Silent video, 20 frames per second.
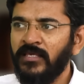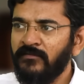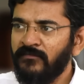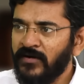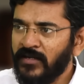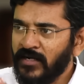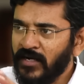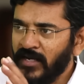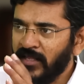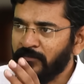
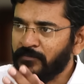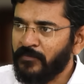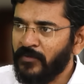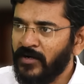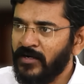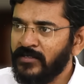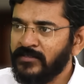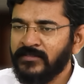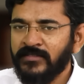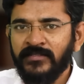இவர்களை
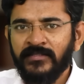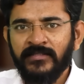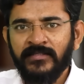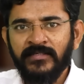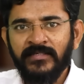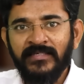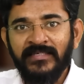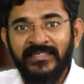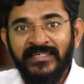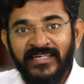பார்த்து
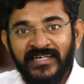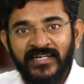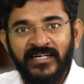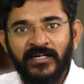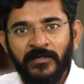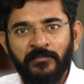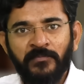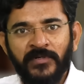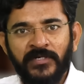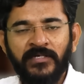
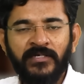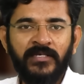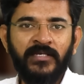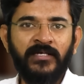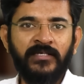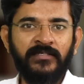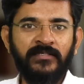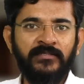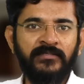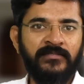
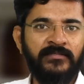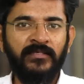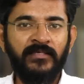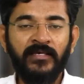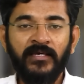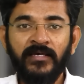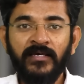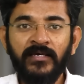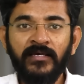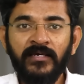ஈர்க்கப்படுகிறார்கள்
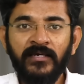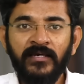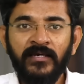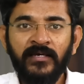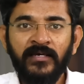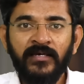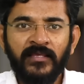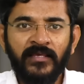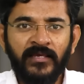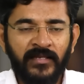ஏன்
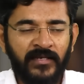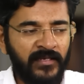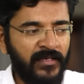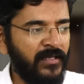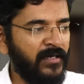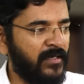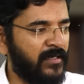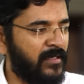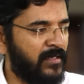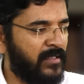
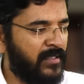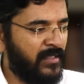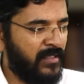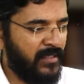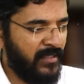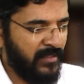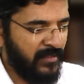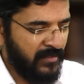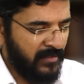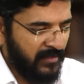ஏன்னா
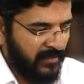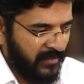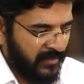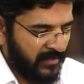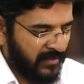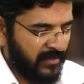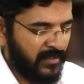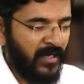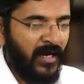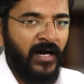இந்த
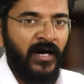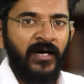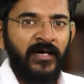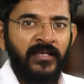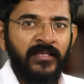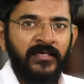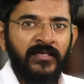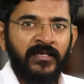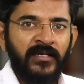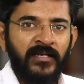
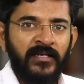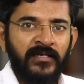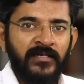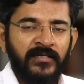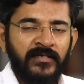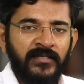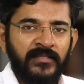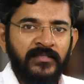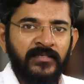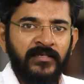ஆரியர்கள்
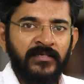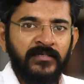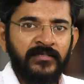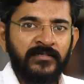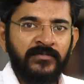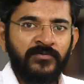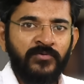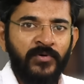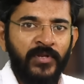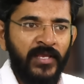இடத்துல
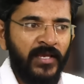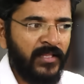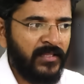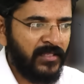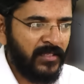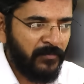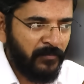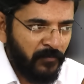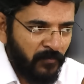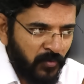இருக்கக்கூடிய
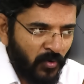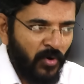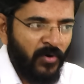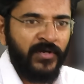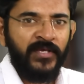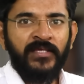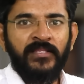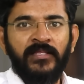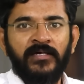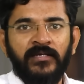அந்த
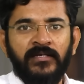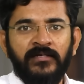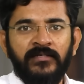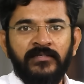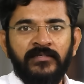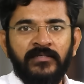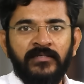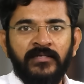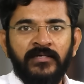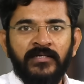
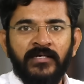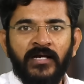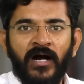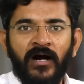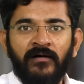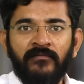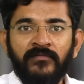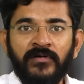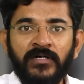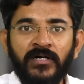புரோகிதர்கள்
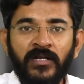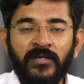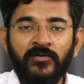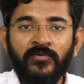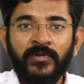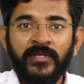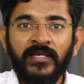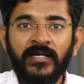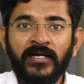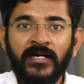
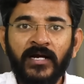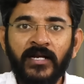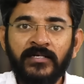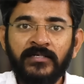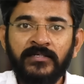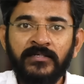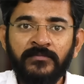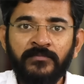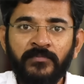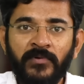அவங்களுடைய
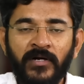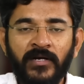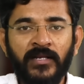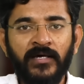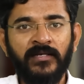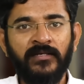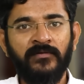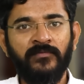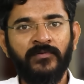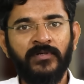
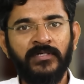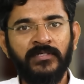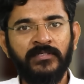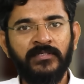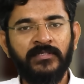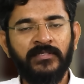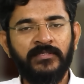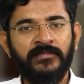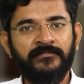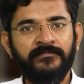கட்டுப்பாடான
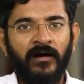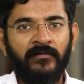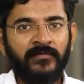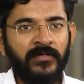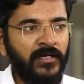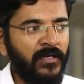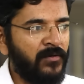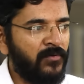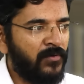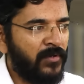வாழ்க்கை
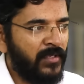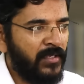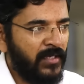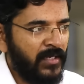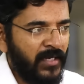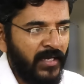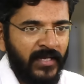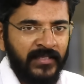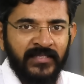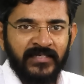அவங்களுடைய
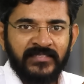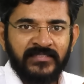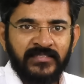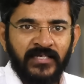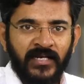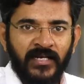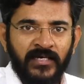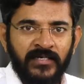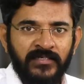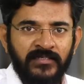அந்த
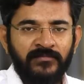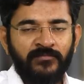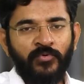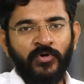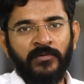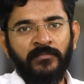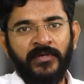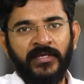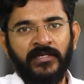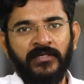சடங்கு
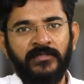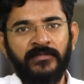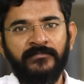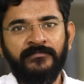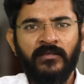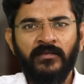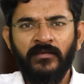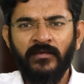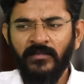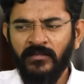முறைமைகள்
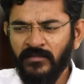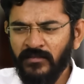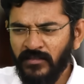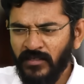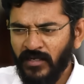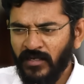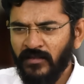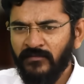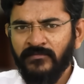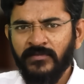எந்த
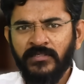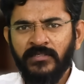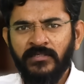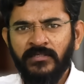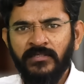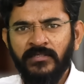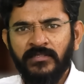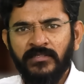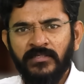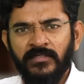
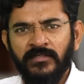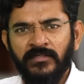அளவுக்கு